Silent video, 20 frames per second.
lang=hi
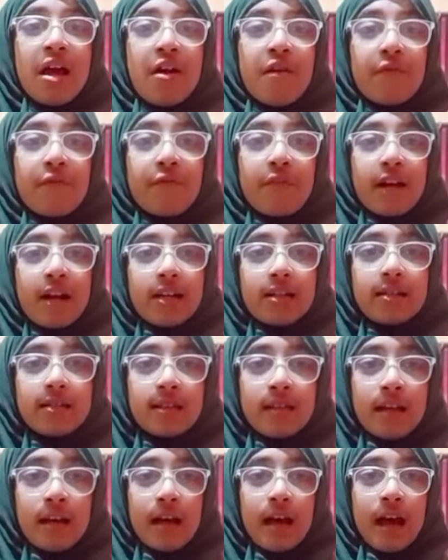
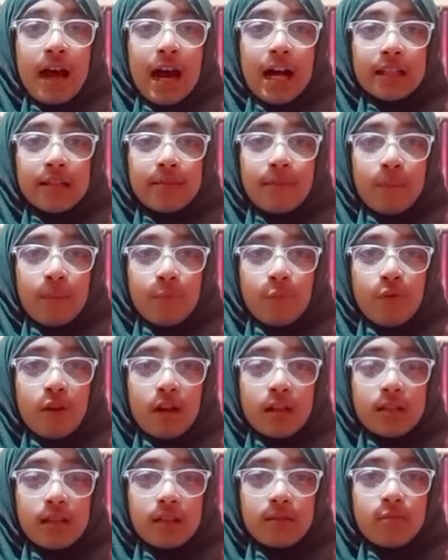फ्रेंड्स आज मैं आपको
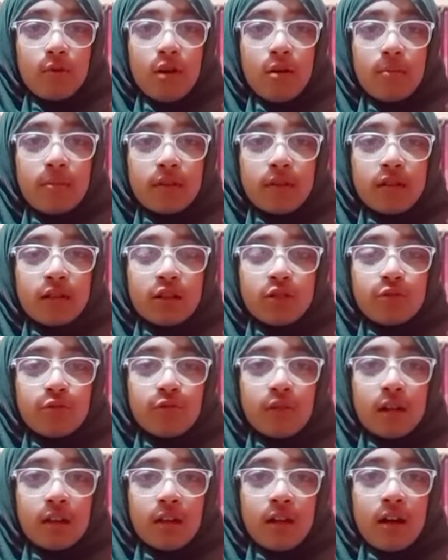हज़रत मोहम्मद
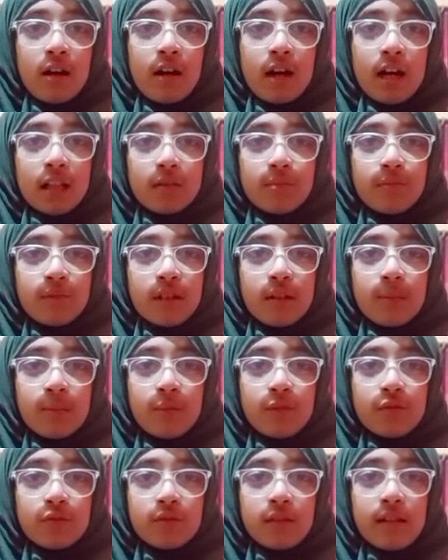रसूल अल्लाह
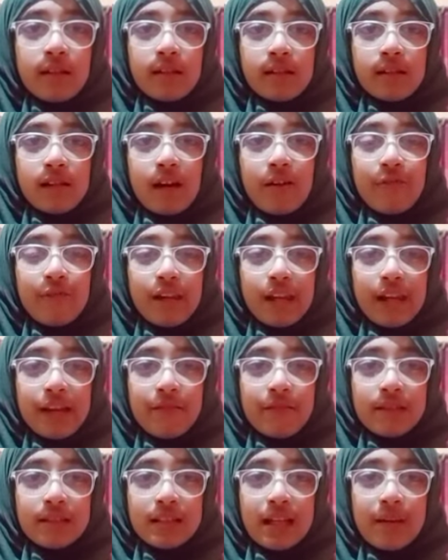ख़ातमनबीम सल्ला
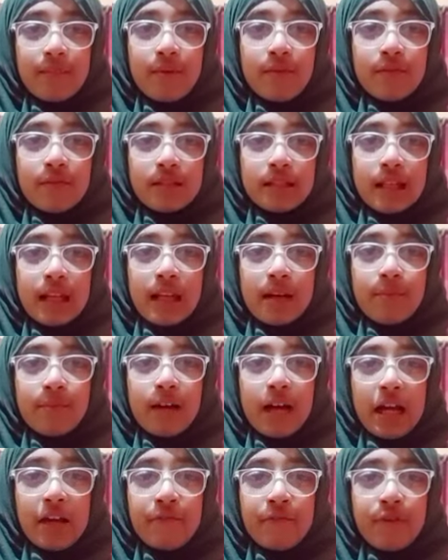वसम
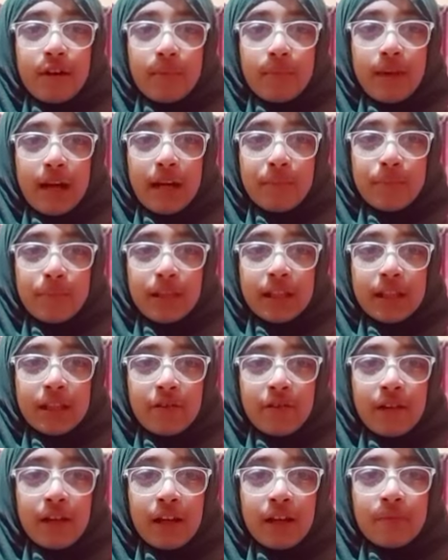का एक फ़रमान
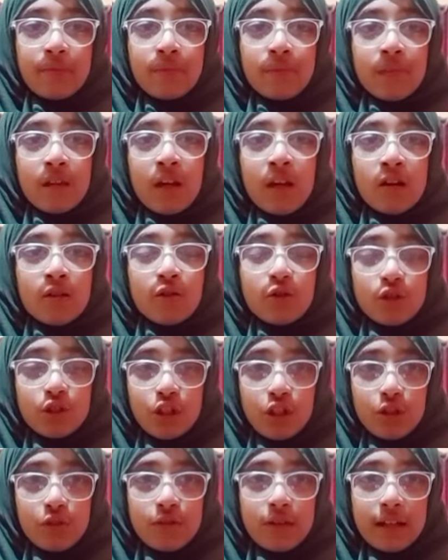बताऊँगी तो
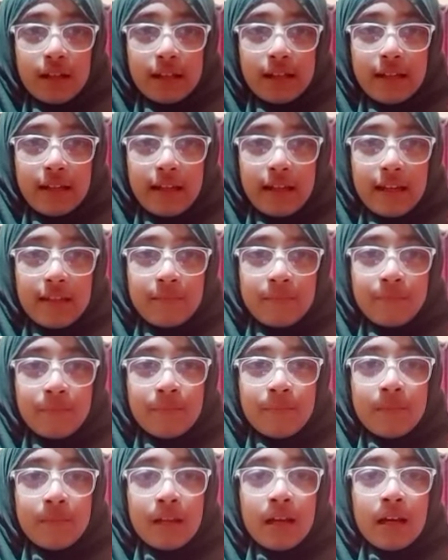शुरू करते हैं
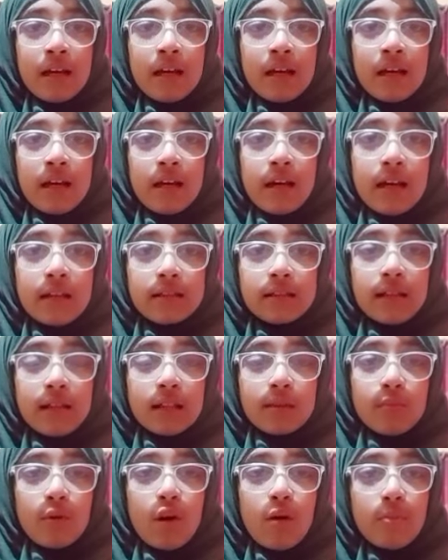
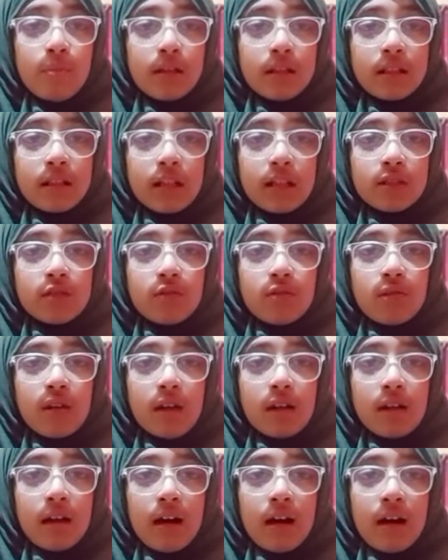हज़रत मोहम्मद रसूल
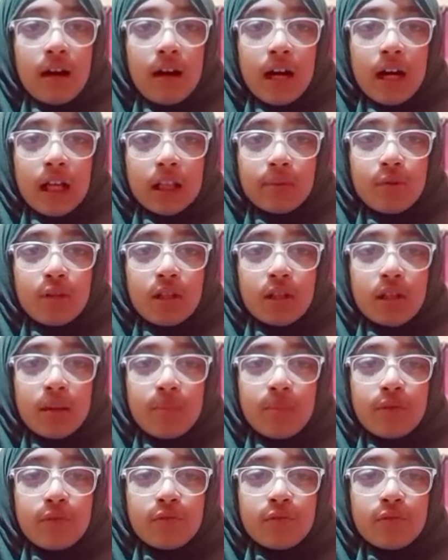ख़ातमनबीम